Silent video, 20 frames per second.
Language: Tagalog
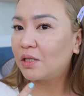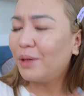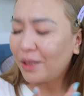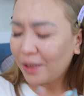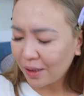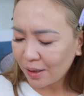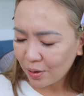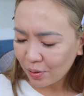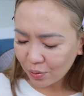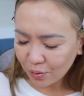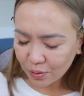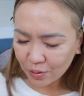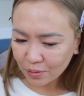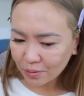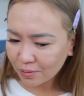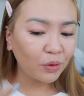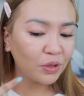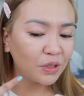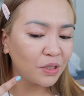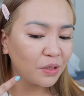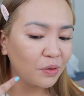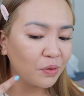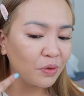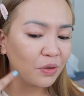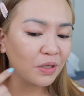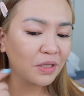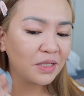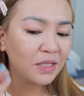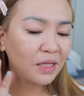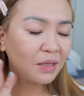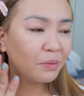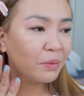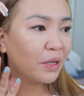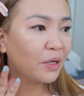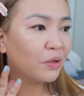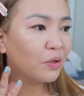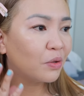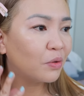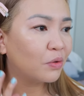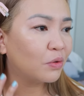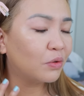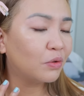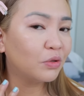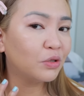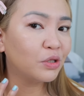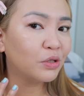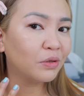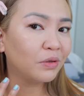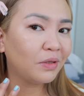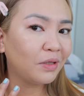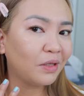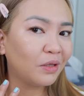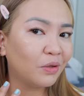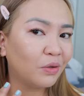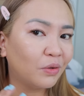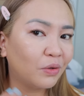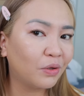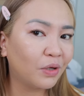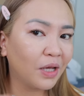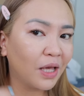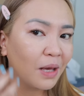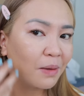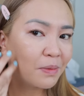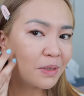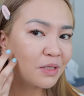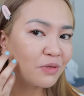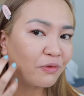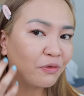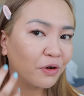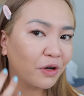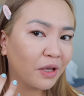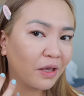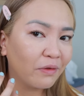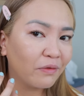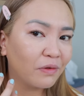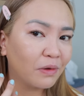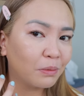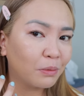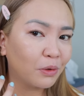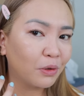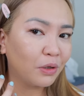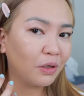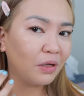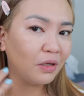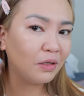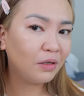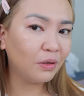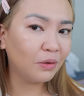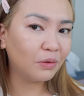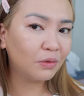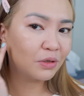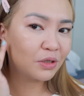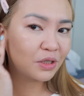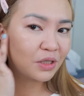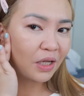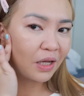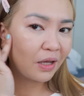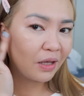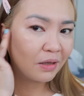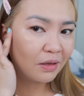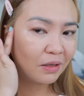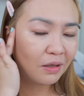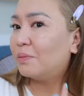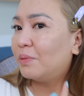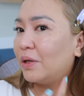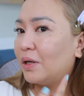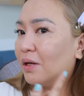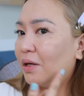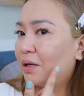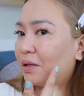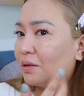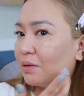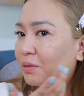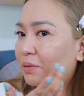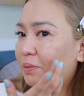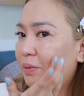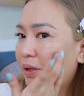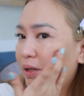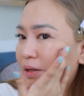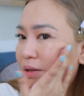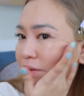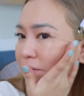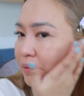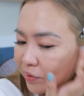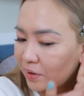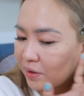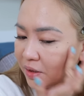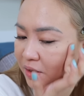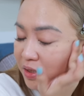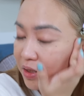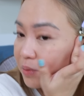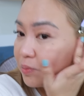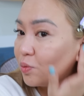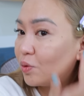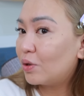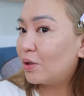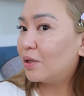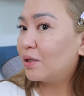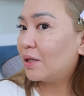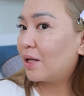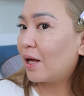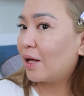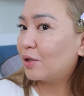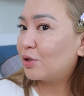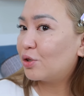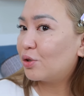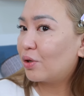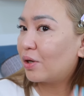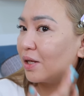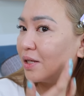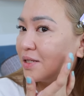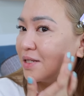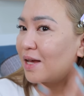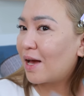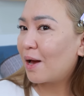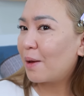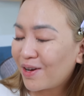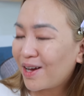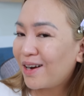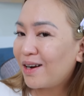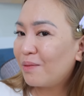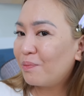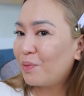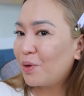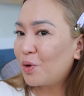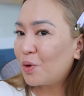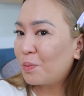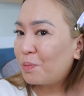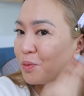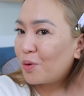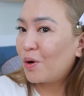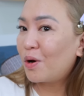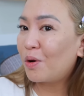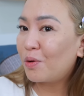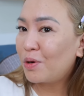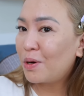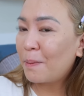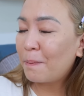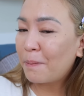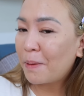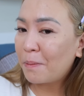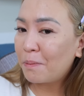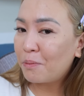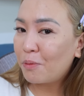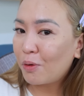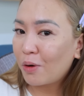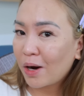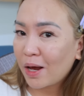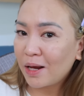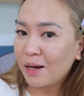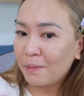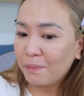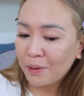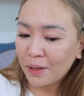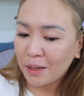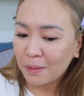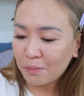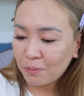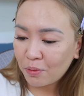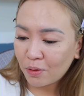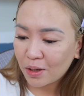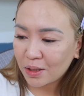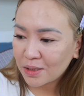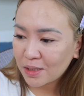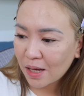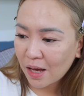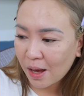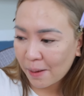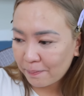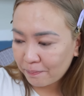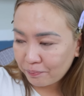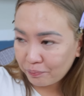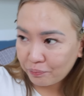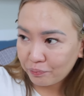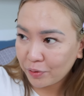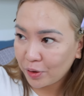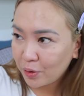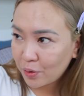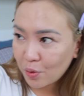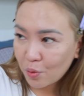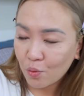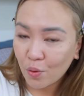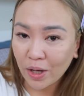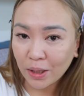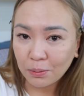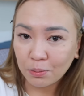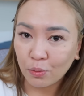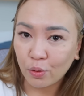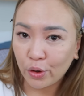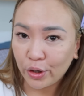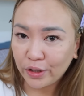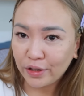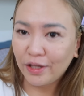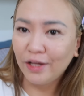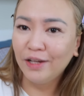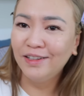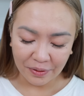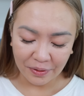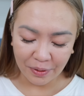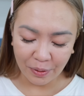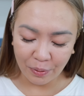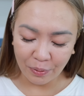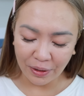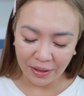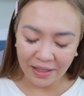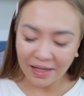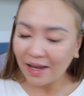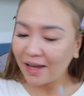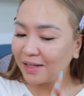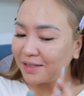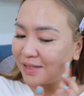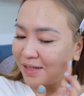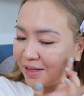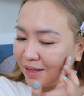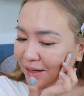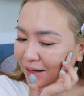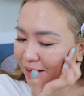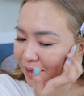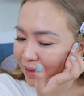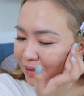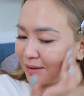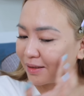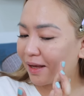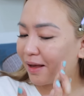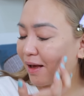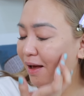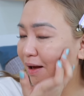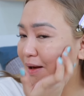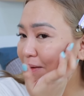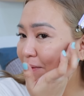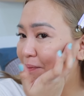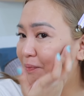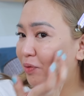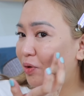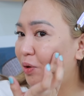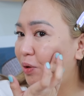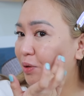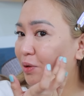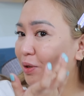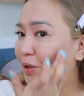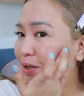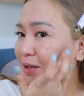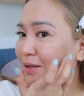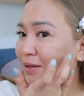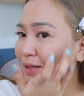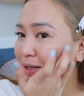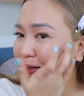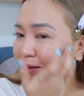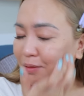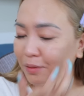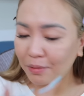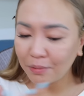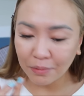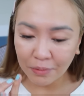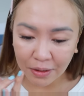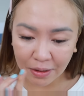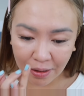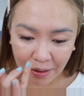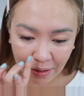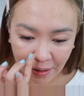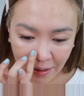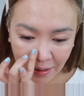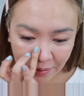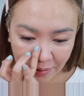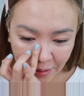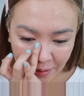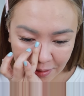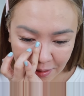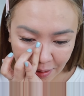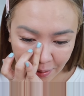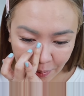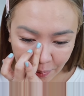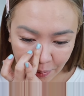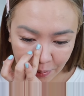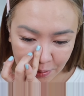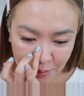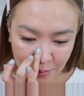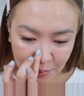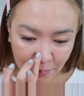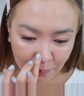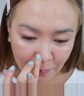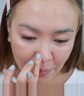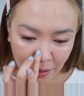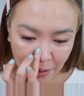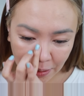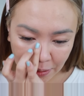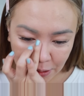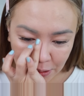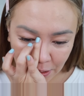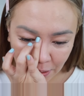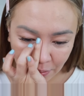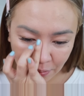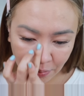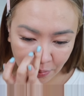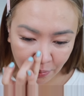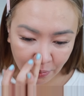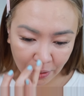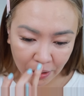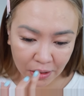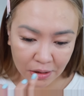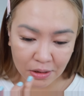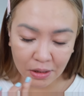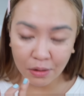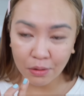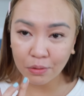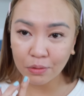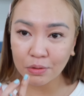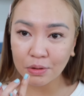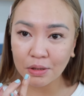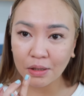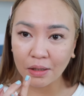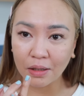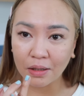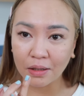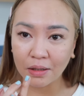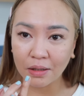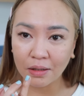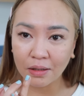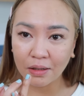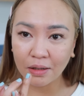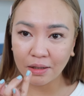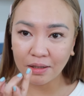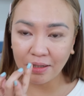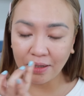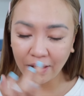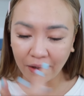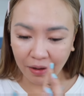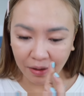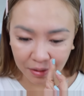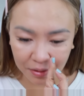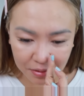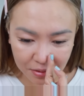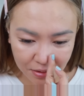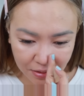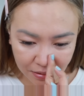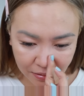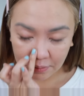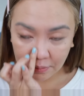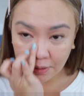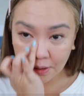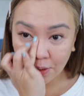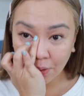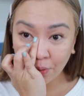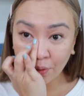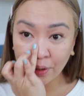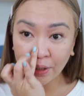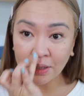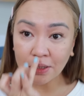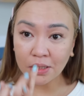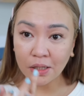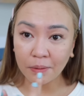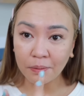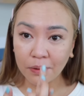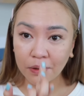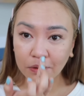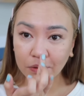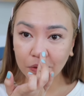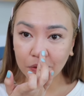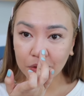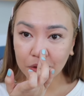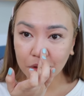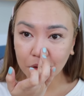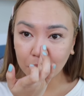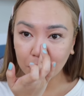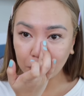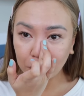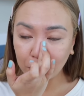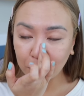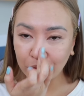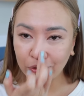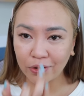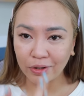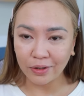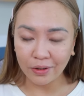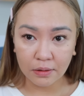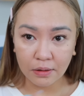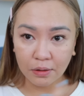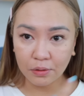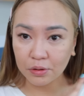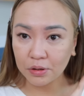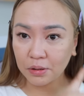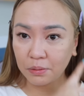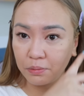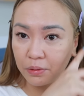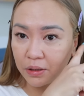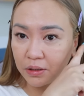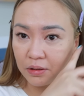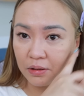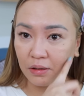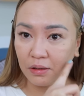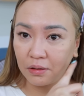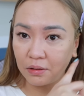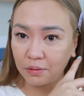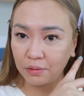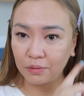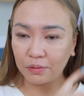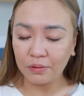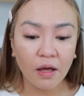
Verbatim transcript: Ba't ganun? Or siguro kasi meron akong cushion dito. Kaya mas forgivable yung shade. Pero ito parang hindi siya mukhang natural sa akin. Parang pinukpok ako ng pambura na pinambura sa, you know, whiteboard. okay, wait nga. Sige nga. Teka. Kung ano yun nandito, maglagay nga tayo sa nose. Parang siya yung okay sa nose eh. Yes. Mas okay siya pang nose contour. Hindi ko siya bet dito.